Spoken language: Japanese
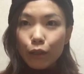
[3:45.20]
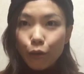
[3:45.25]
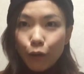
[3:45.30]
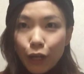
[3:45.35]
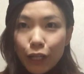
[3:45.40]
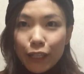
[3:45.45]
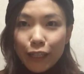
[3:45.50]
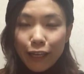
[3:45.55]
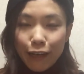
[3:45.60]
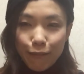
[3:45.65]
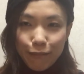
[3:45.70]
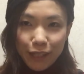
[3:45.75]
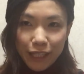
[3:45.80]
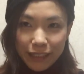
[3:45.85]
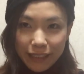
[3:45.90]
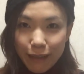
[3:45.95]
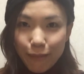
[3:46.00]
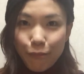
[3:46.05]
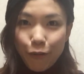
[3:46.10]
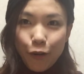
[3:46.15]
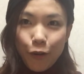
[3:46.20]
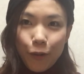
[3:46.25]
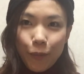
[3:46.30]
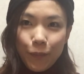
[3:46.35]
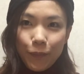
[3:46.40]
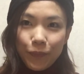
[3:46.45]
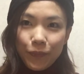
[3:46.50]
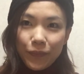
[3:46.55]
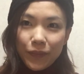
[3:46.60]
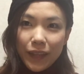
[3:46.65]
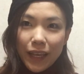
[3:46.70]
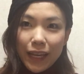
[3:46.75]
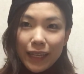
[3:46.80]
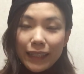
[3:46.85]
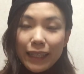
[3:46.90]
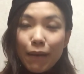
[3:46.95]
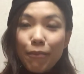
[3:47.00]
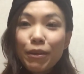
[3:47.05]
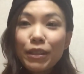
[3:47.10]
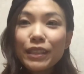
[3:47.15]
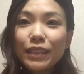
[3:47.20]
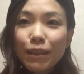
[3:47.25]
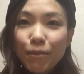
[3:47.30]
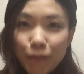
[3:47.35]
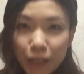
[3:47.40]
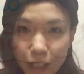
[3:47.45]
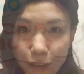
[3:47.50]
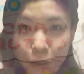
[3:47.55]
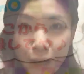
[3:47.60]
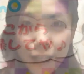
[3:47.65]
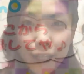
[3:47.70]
よかったら皆さんも試してみては